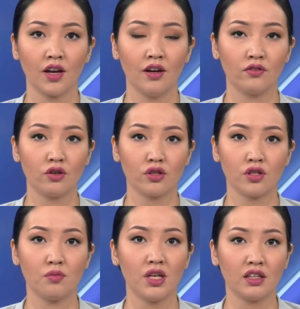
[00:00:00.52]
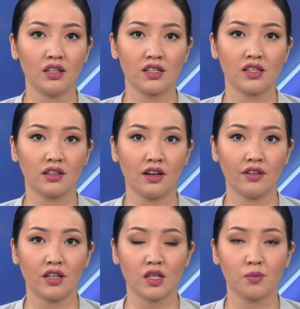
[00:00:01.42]
В городе Мирный стартовал
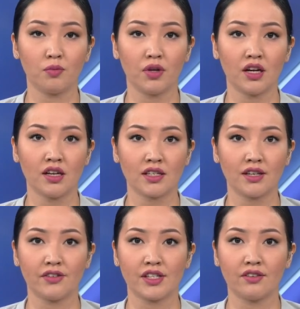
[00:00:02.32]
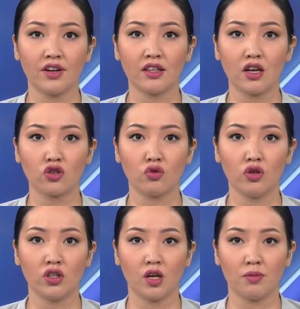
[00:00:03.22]
республиканский фестиваль
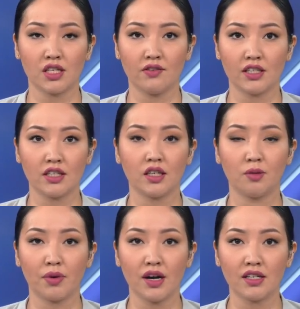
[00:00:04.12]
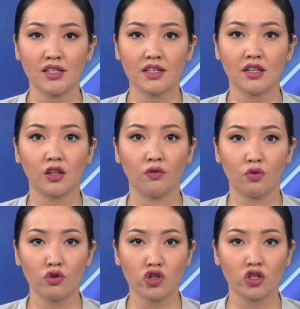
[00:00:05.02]
дошкольных образовательных практик
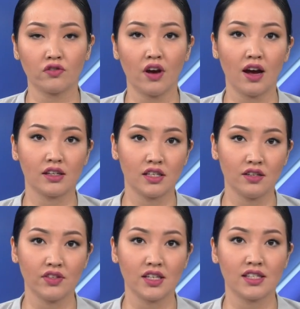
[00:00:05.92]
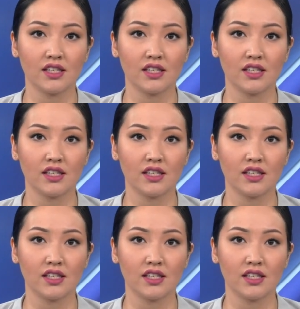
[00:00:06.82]
«Творчество, активность,